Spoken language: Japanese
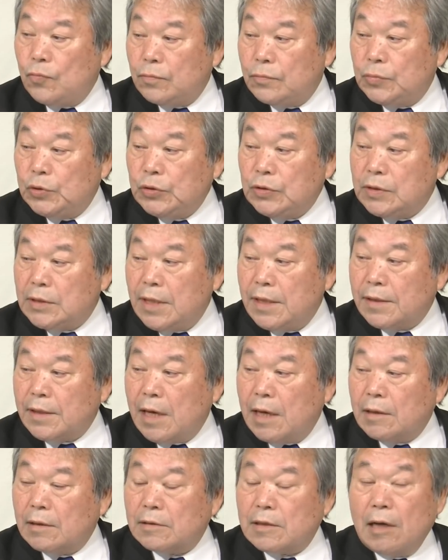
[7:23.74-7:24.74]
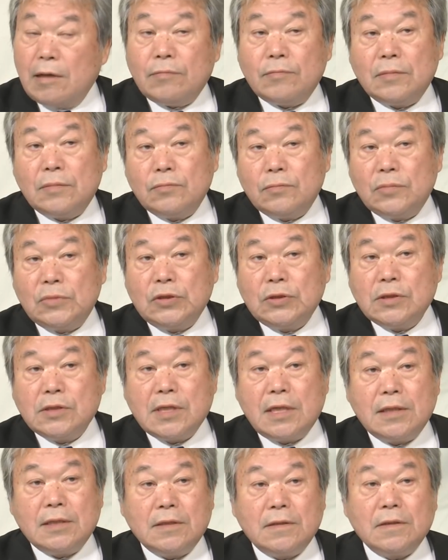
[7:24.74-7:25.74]
文政権か
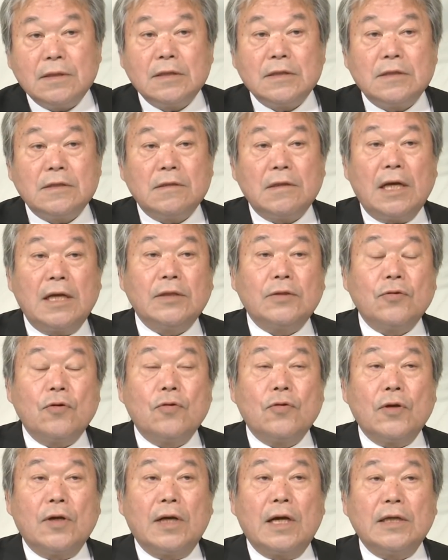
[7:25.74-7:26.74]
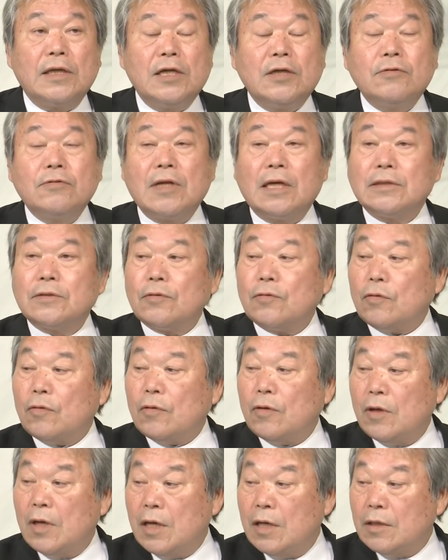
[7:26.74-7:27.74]
ムン・ジェイン大統領がいくらそ
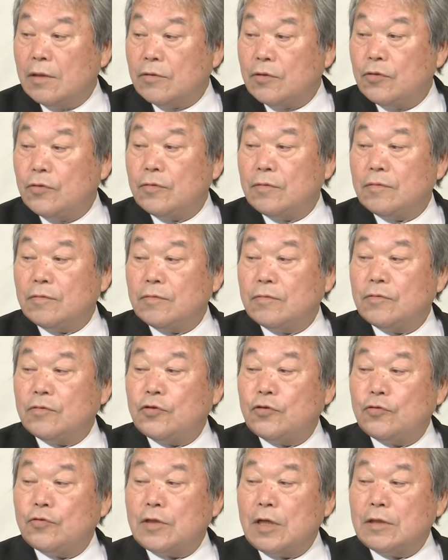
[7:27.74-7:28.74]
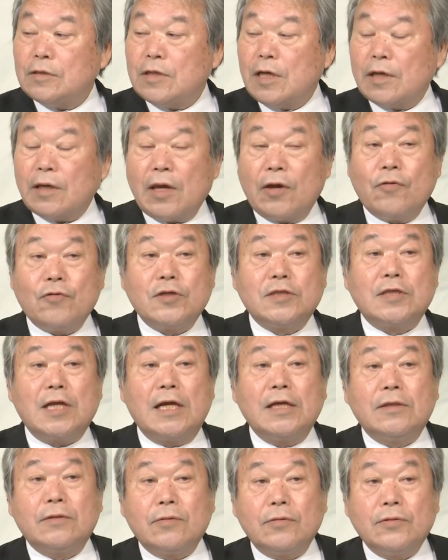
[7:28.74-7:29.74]
の終戦宣言をし
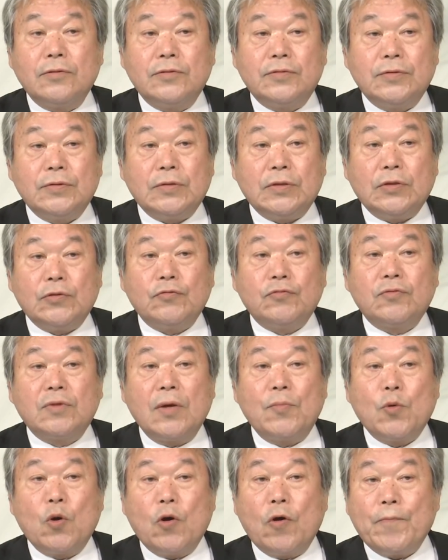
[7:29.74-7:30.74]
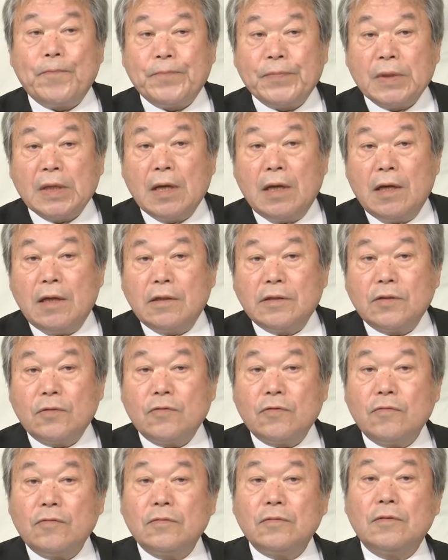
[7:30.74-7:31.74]
たいというふうに言ってもそ
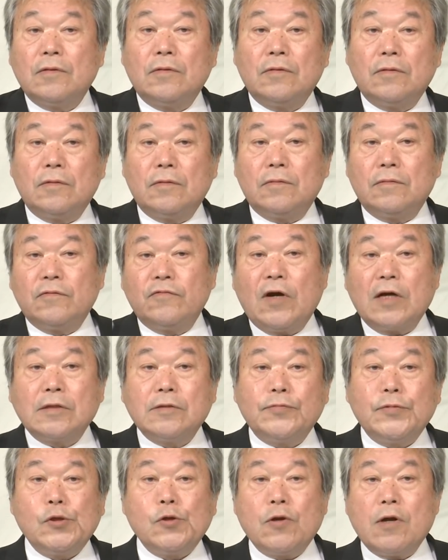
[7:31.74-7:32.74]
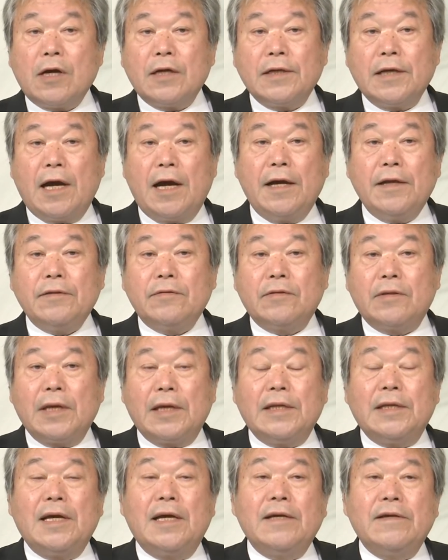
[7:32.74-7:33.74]
の、枠組みの中に入って
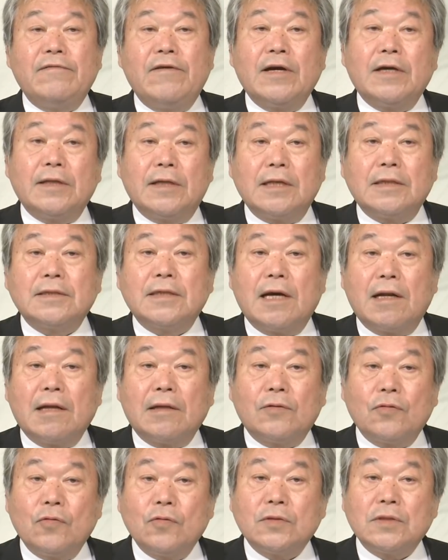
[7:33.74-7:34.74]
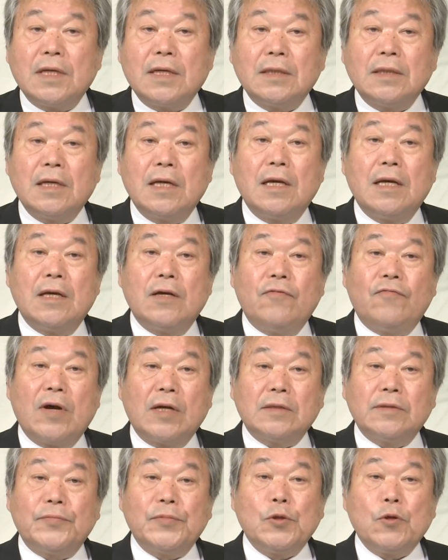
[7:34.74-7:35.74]
いないわけですから当然
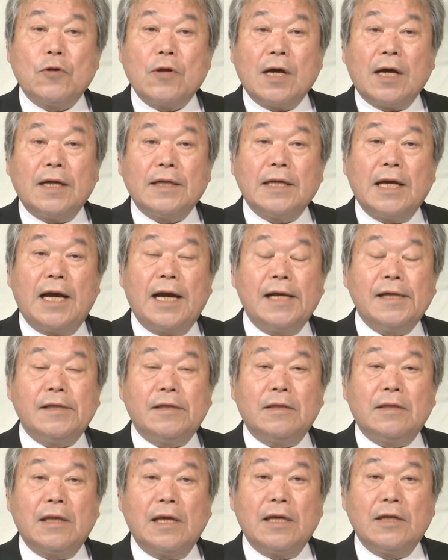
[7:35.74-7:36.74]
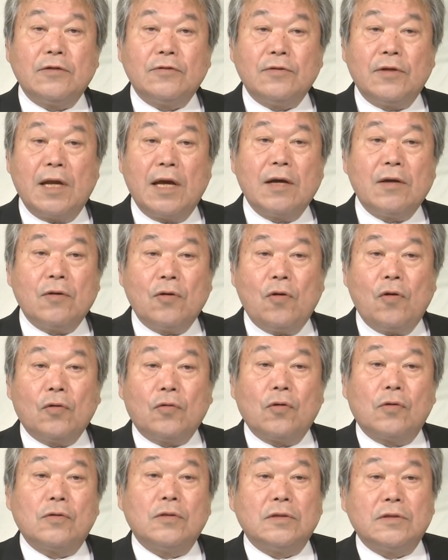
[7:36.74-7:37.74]
枠組みの中に入っている連合
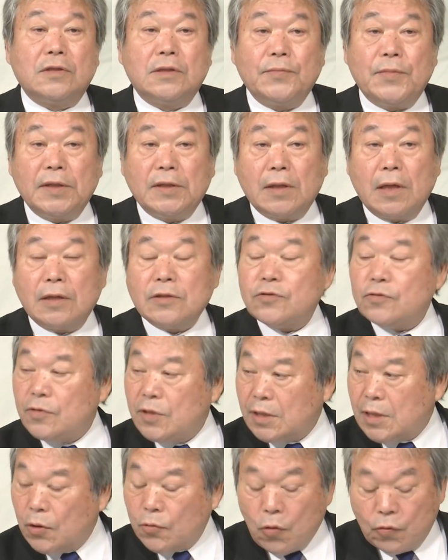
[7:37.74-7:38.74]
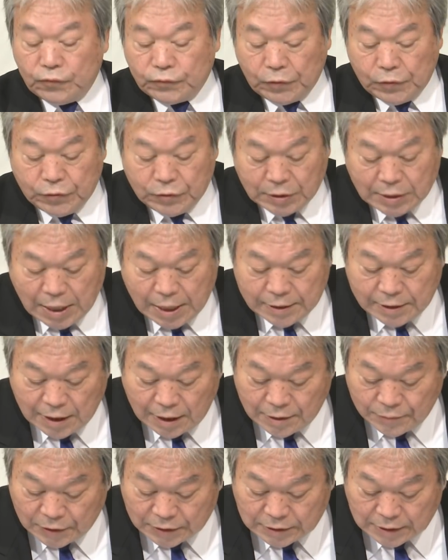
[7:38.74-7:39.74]
国全て12カ国というふうに書いてあ
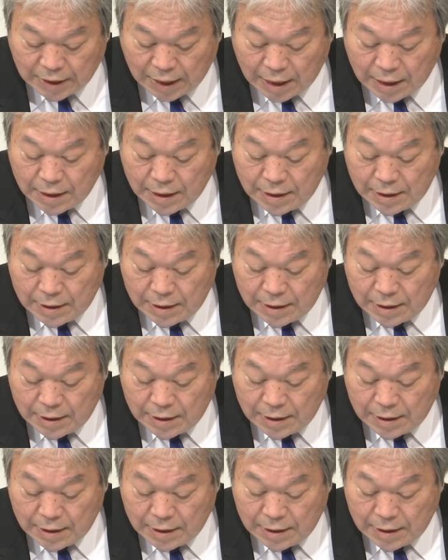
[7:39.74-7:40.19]
りますが、